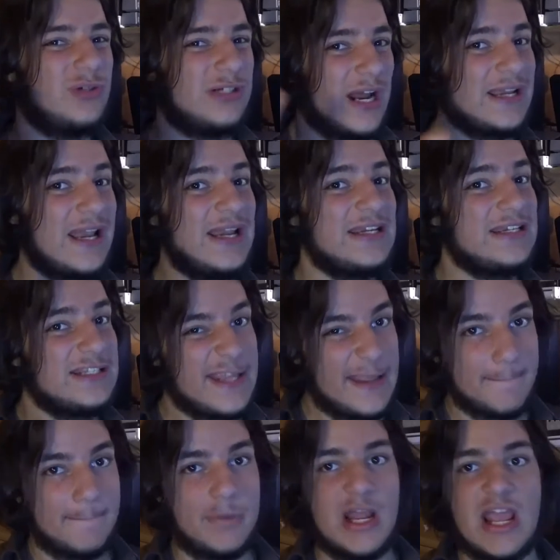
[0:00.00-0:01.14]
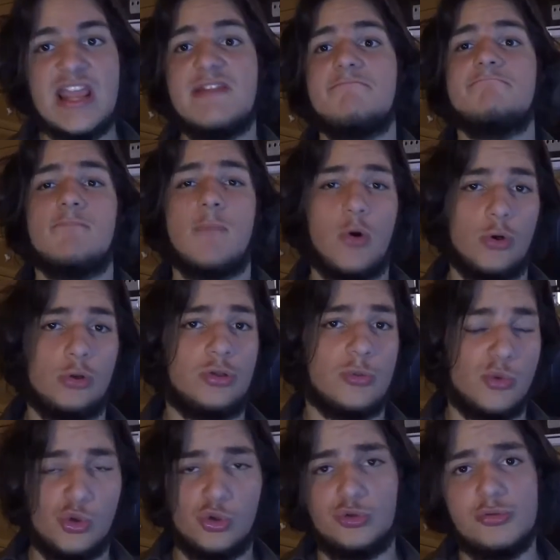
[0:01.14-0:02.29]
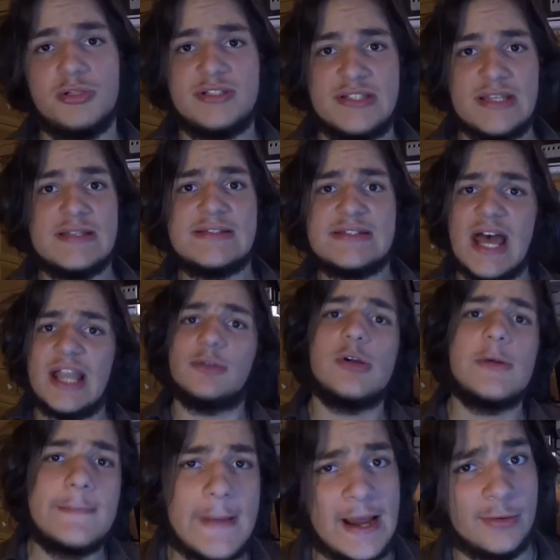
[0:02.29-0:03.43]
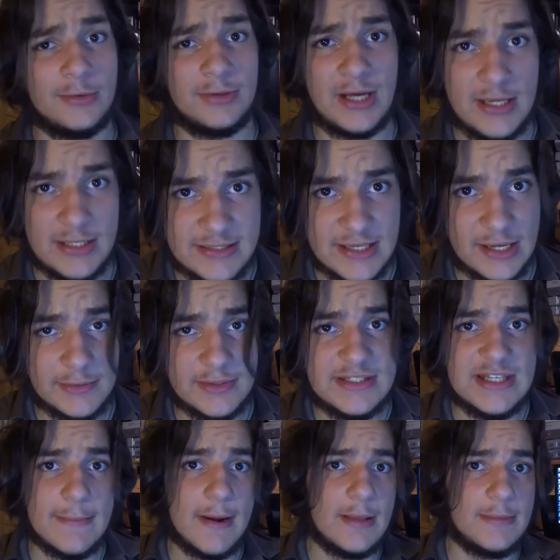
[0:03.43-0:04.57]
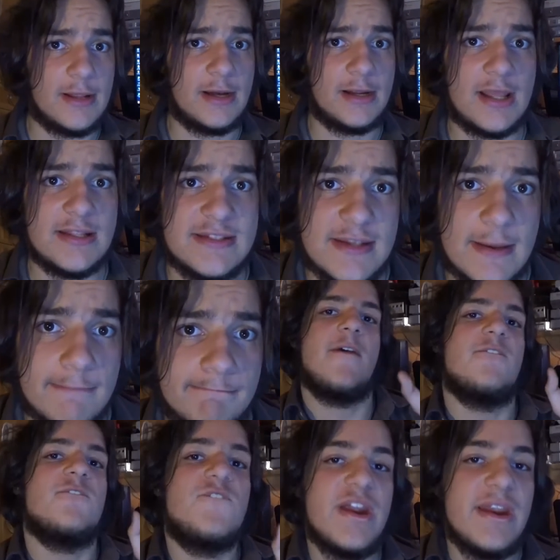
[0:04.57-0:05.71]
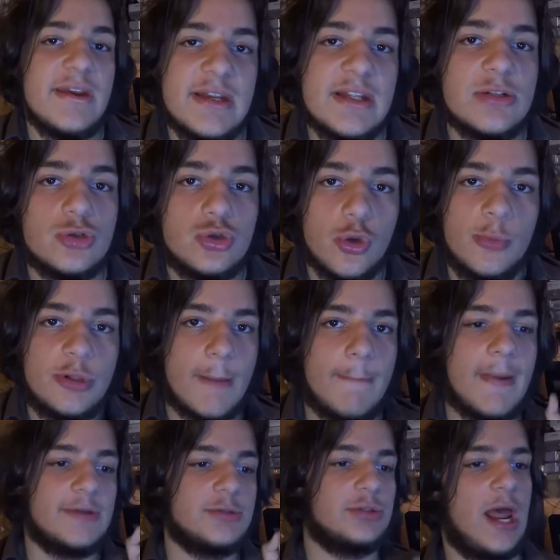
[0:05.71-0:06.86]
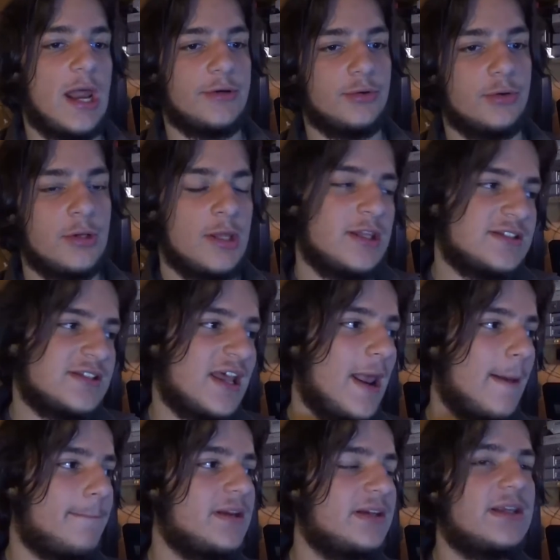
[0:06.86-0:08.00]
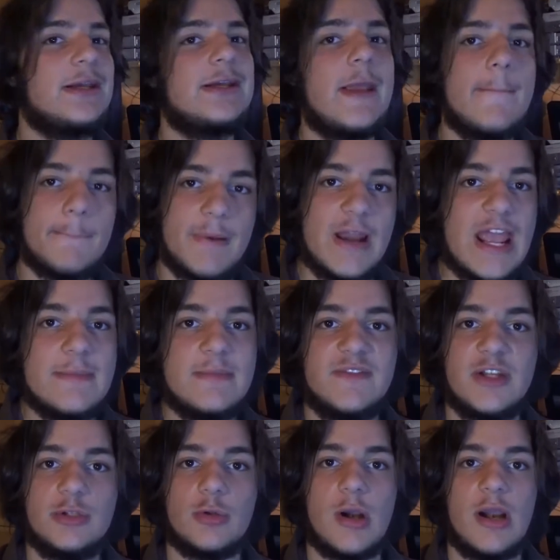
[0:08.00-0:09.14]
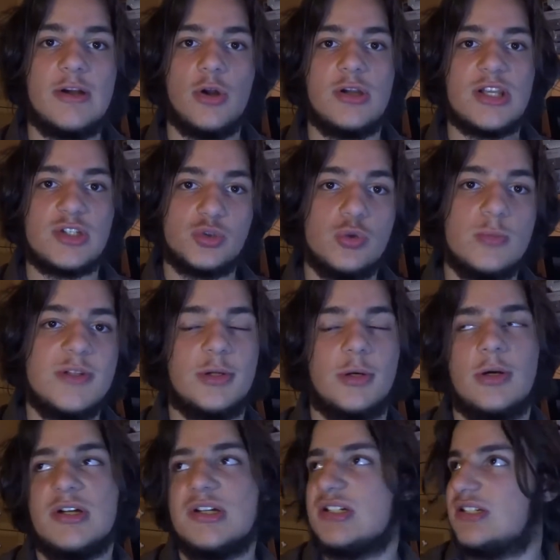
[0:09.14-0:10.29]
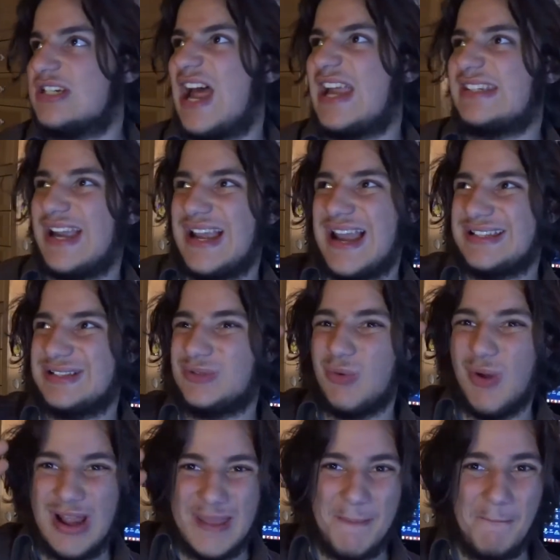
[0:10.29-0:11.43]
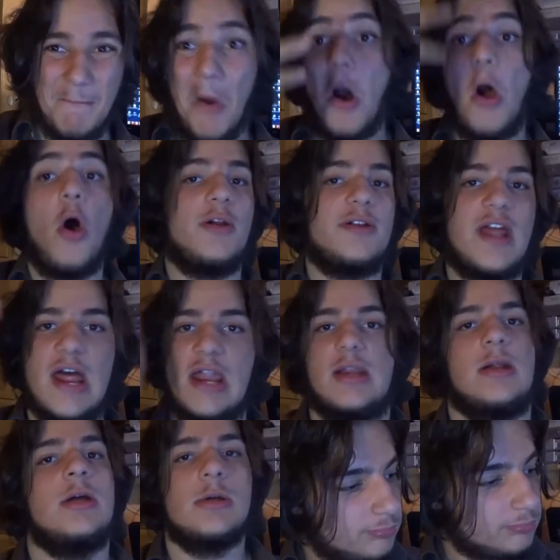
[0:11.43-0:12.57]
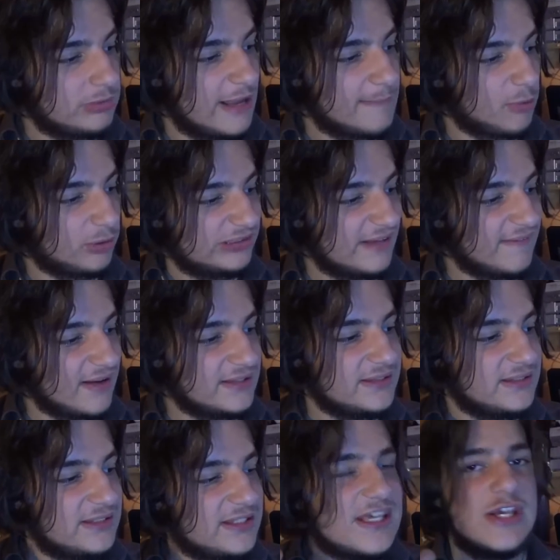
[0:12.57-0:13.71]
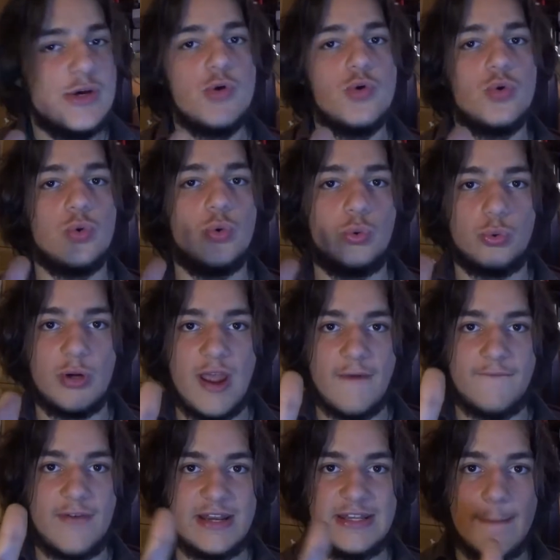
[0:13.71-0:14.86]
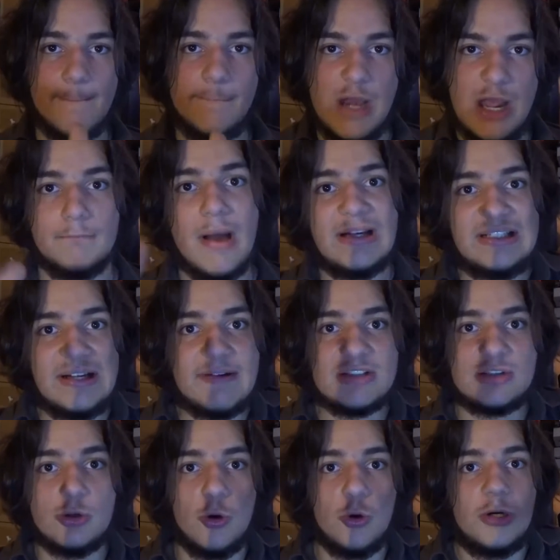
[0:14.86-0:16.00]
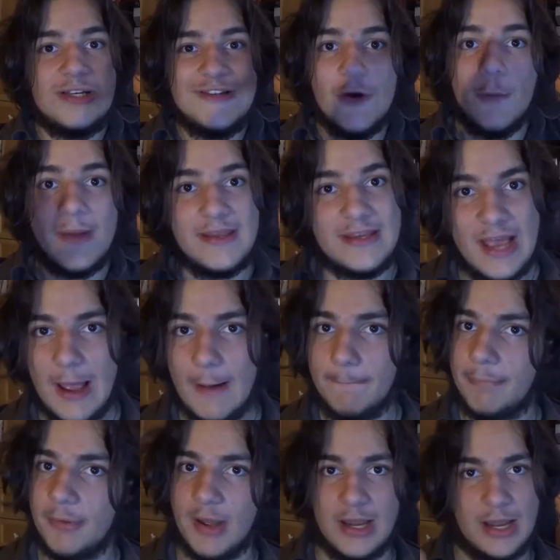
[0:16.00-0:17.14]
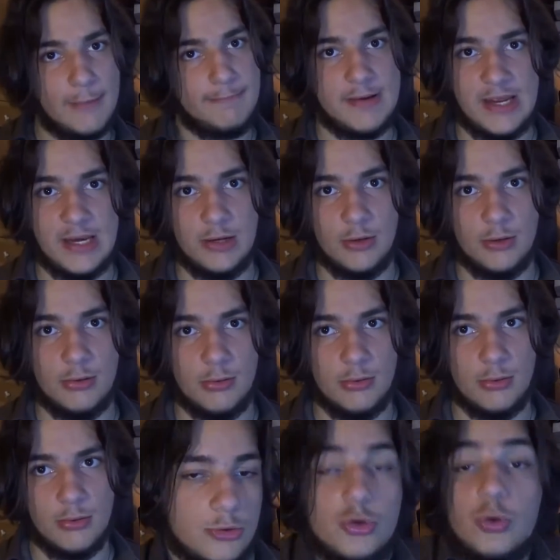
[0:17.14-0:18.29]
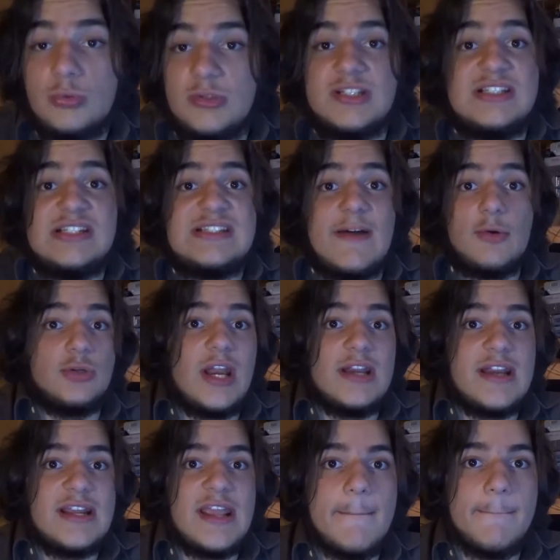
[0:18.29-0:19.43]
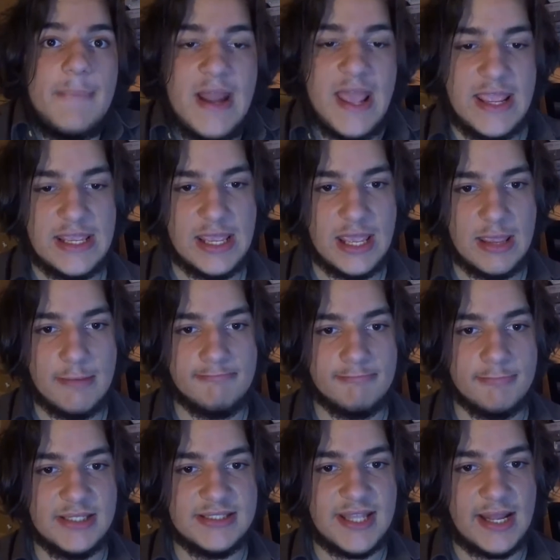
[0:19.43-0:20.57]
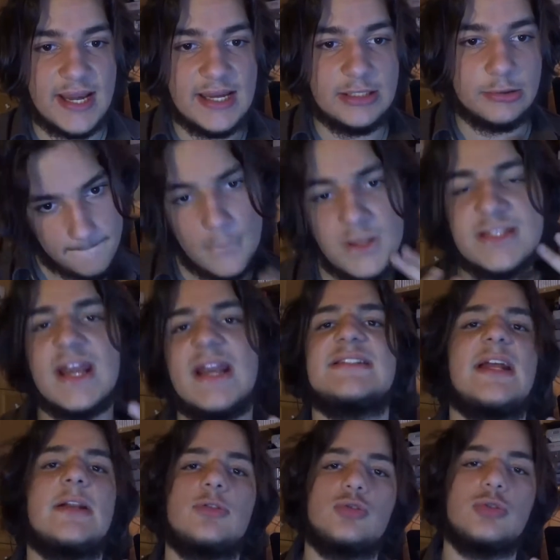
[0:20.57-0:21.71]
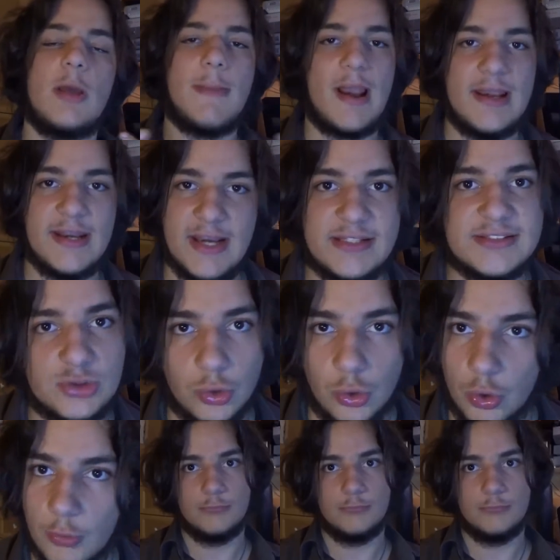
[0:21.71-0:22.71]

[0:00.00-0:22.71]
canale di gameplay molto molto insensato e mal organizzato insieme alla mia ragazza? Venne subito abbandonato. Sarà perché i gameplay mi vennero a noia subito, data l'attuale moda che portava chiunque a fare gameplay, mancava solo Clio Make Up all'appello tutti si stavano dando ai gameplay e mi sarei, mi sarei stato sulle palle da solo,